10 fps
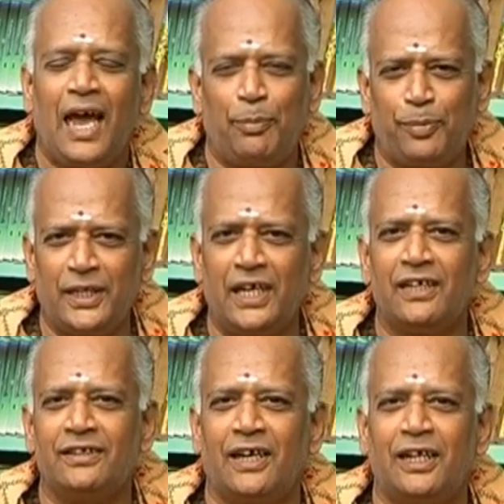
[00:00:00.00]
அப்படியே
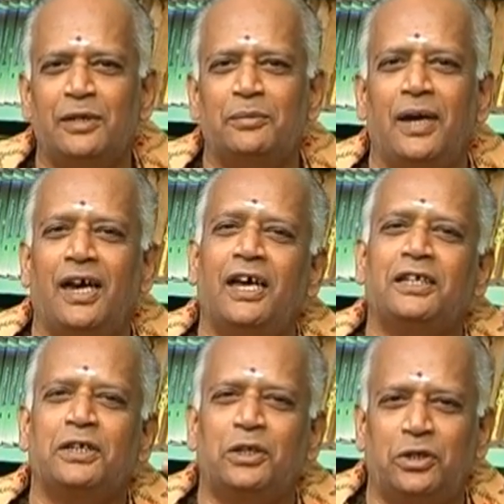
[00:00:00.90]
இருந்தாலும்
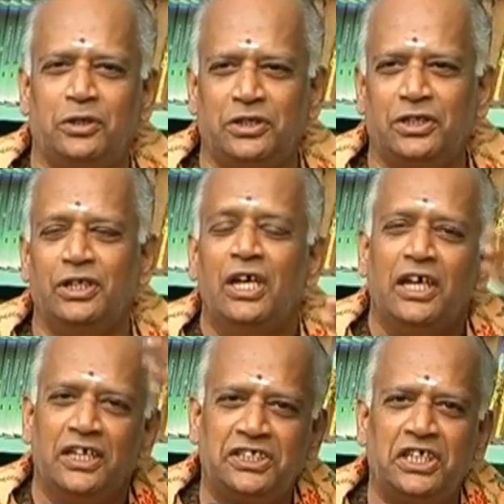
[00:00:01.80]
மகான்களோடு
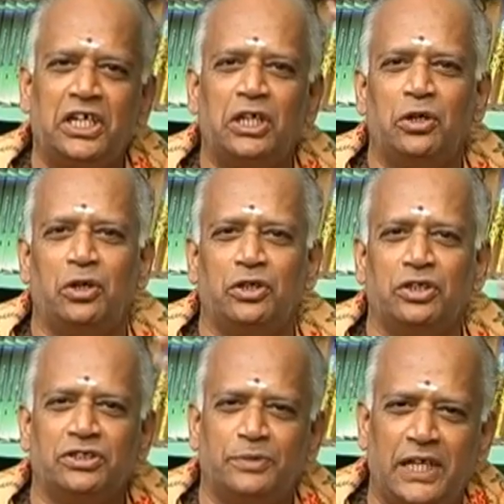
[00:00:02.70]
ரிஷிகளோடு
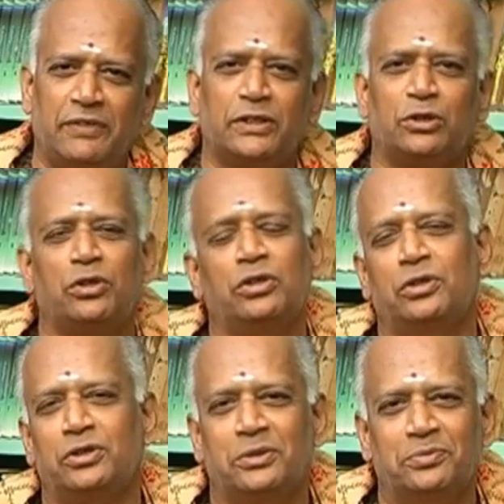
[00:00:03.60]
தெய்வத்தோடு
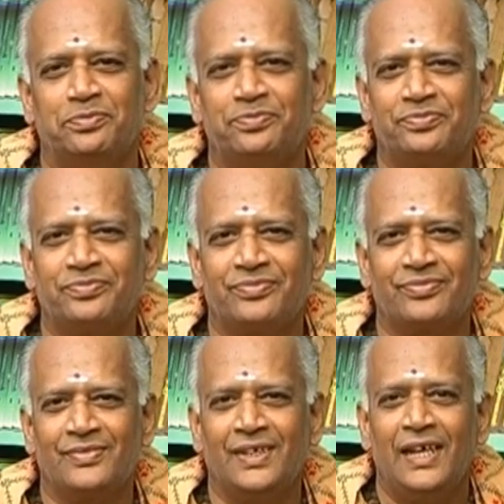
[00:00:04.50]
இருக்கும்
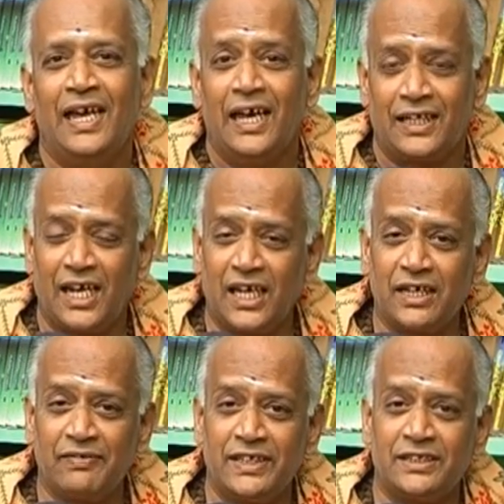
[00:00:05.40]

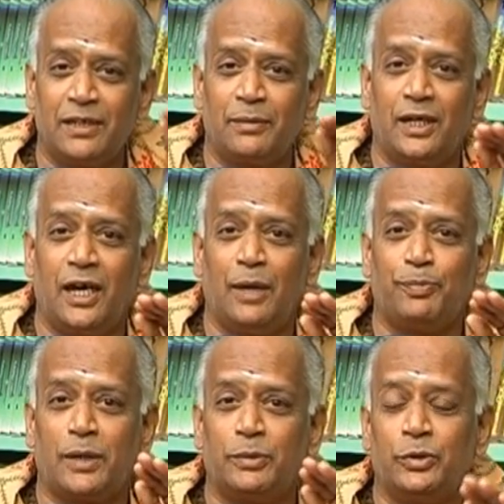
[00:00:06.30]
ராகவேந்திர
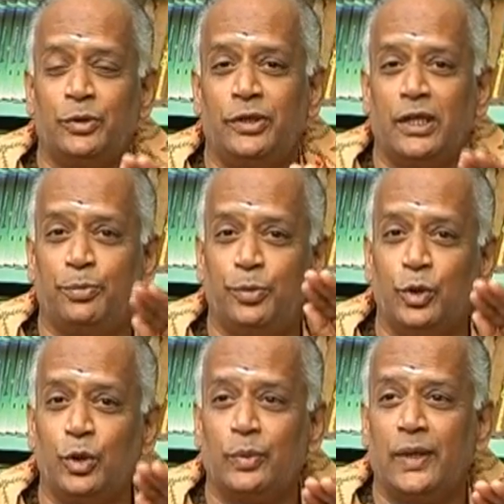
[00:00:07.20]
மகாபிரபுவனுடைய
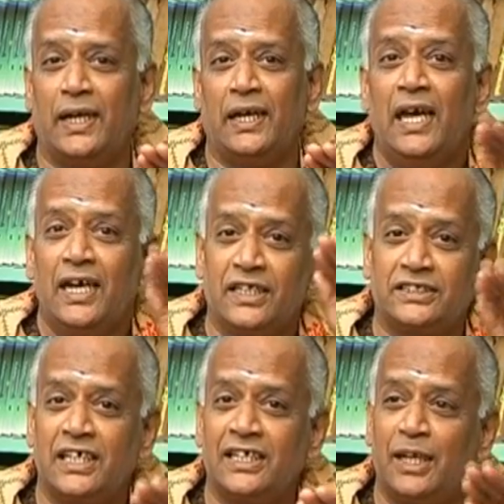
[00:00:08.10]
பூர்வ
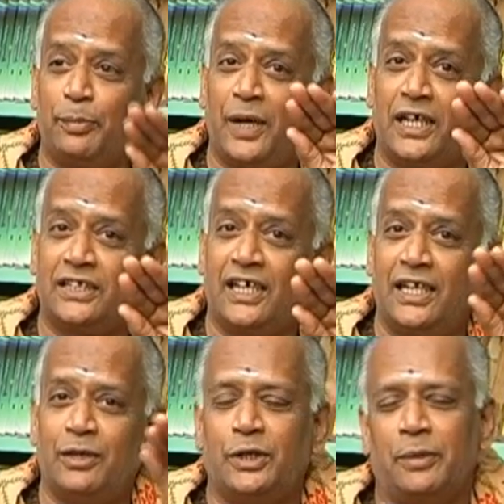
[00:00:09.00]
கிருத்தங்களை
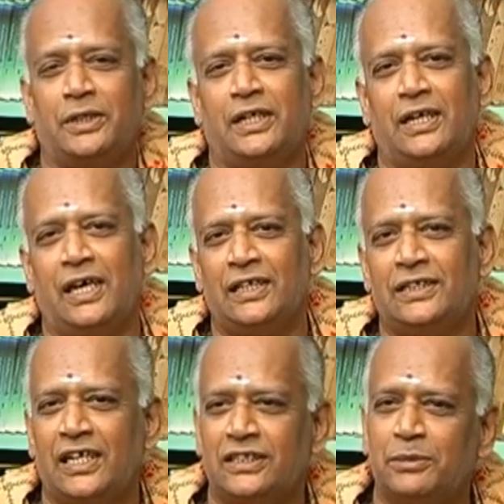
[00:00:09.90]
பார்த்தாலே நமக்கு
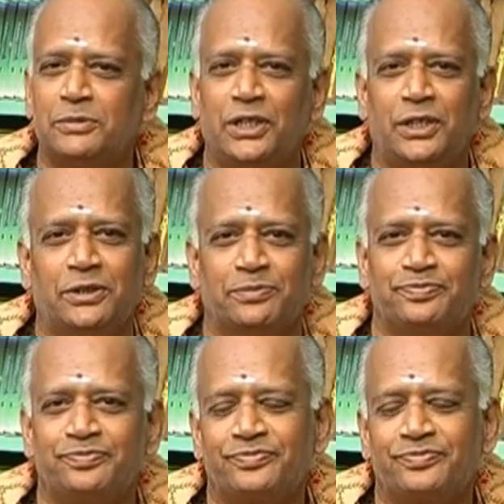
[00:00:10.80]
அந்த அர்த்தம் தெரியும்